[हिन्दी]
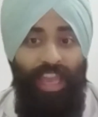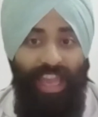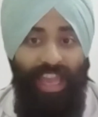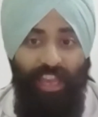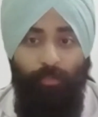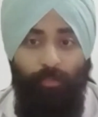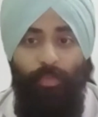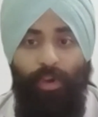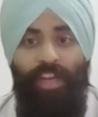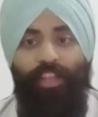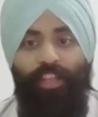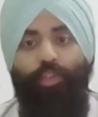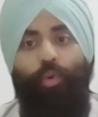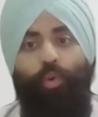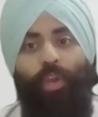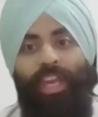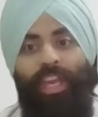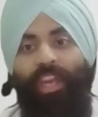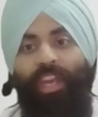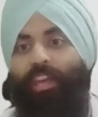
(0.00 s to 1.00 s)
एक बार जो
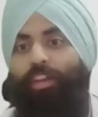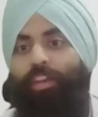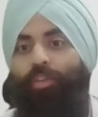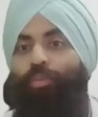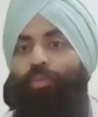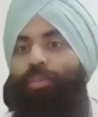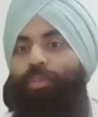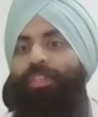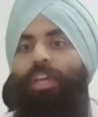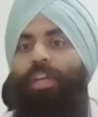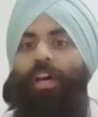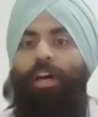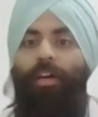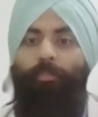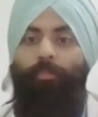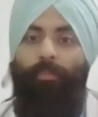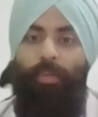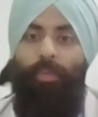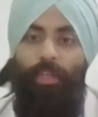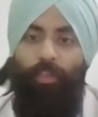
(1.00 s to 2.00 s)
हेयर रूट्स हम
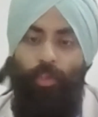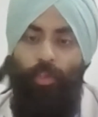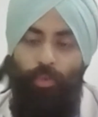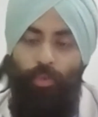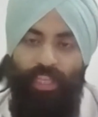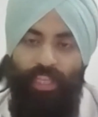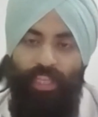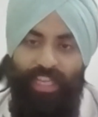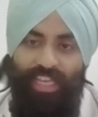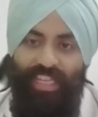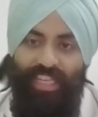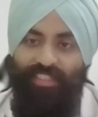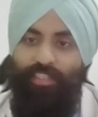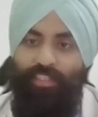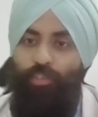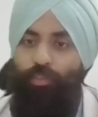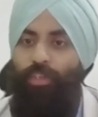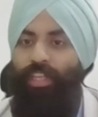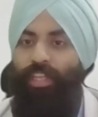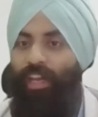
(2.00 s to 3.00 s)
डोनर एरिया से
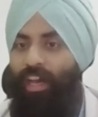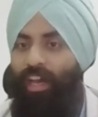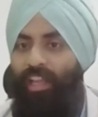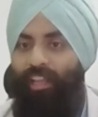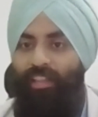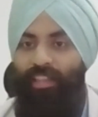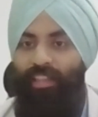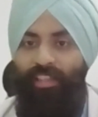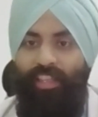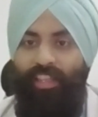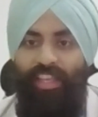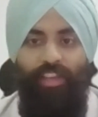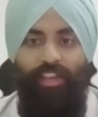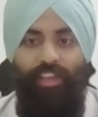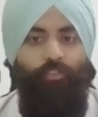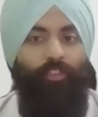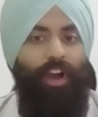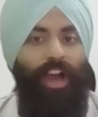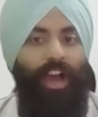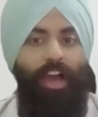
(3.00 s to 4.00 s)
जो निकाल देते हैं
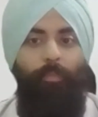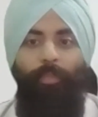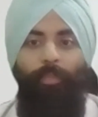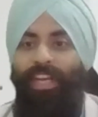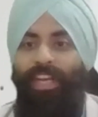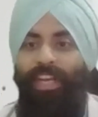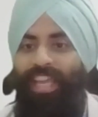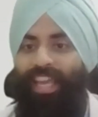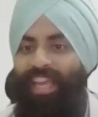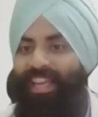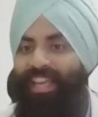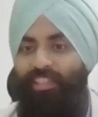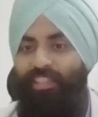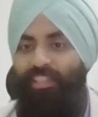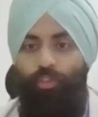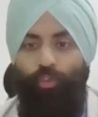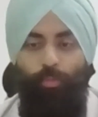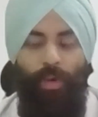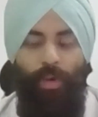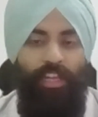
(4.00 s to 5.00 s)
वहां पर हेयर्स
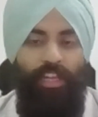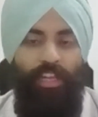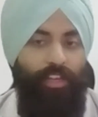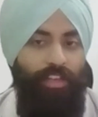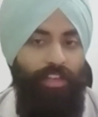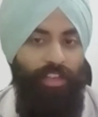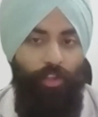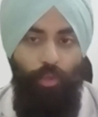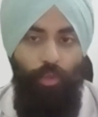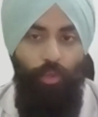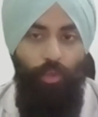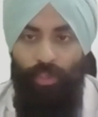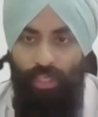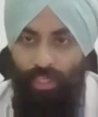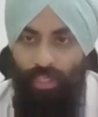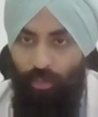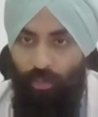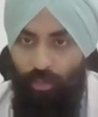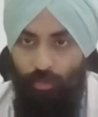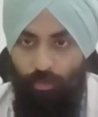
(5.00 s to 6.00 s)
दोबारा रीग्रो
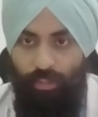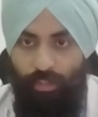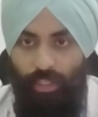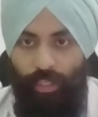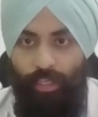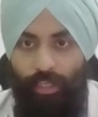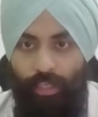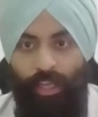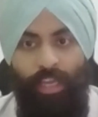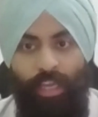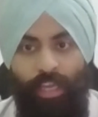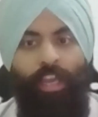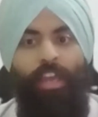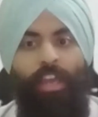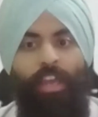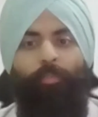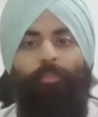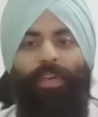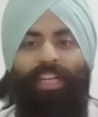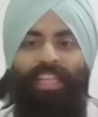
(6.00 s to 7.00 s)
नहीं होते हैं
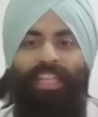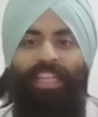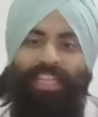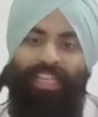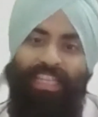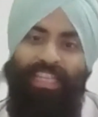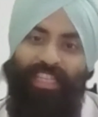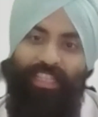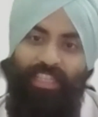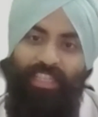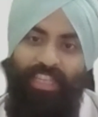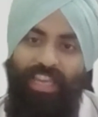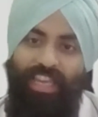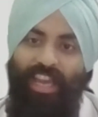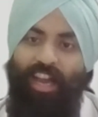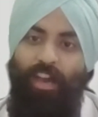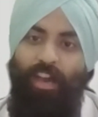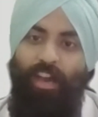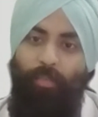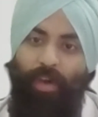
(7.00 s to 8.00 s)
बट ये
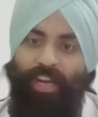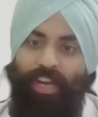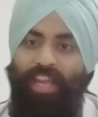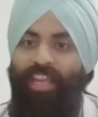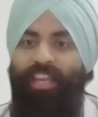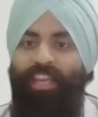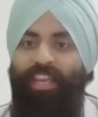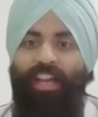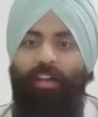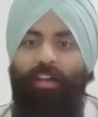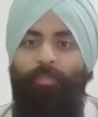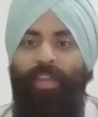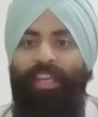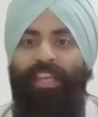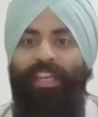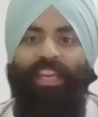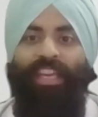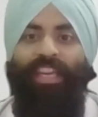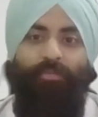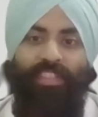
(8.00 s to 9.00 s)
हमारा ही काम है
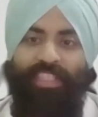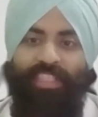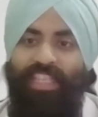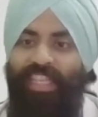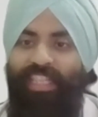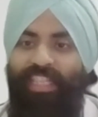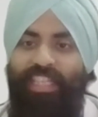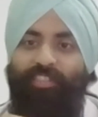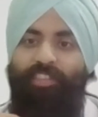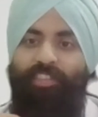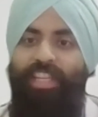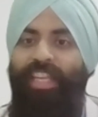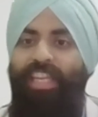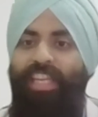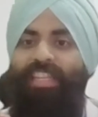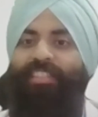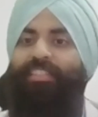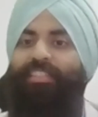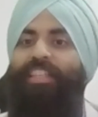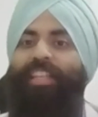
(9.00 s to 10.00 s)
कि हम सिलेक्टिवली
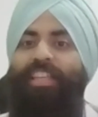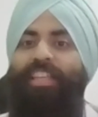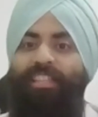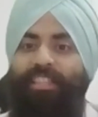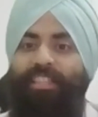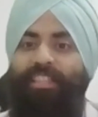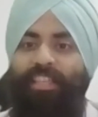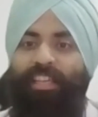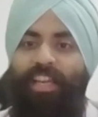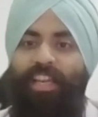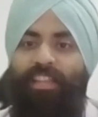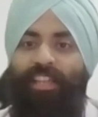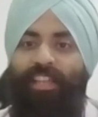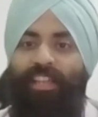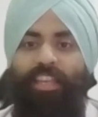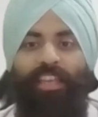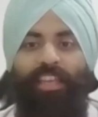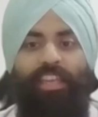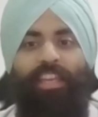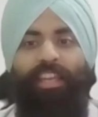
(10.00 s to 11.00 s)
इस तरीके से निकालते
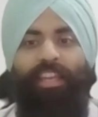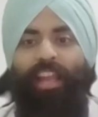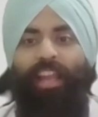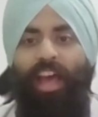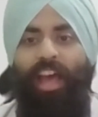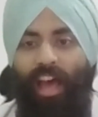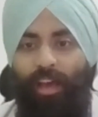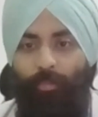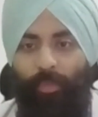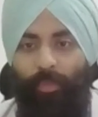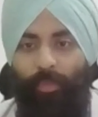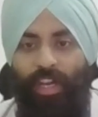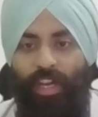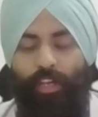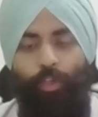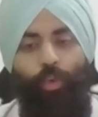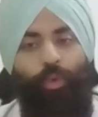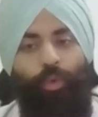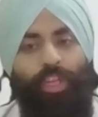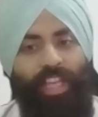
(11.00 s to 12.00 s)
हैं कि ना आपका
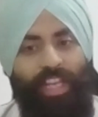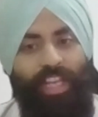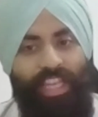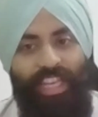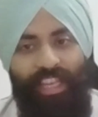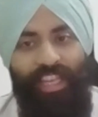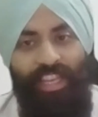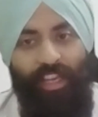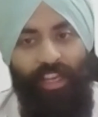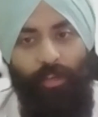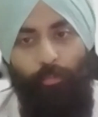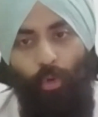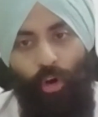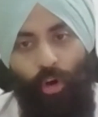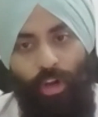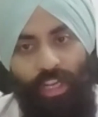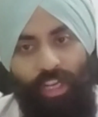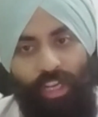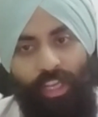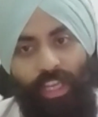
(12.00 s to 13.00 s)
डोनर एरिया
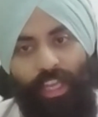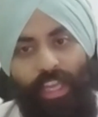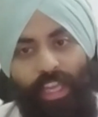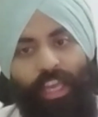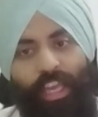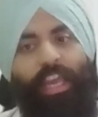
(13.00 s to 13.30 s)
बॉल्ड लगे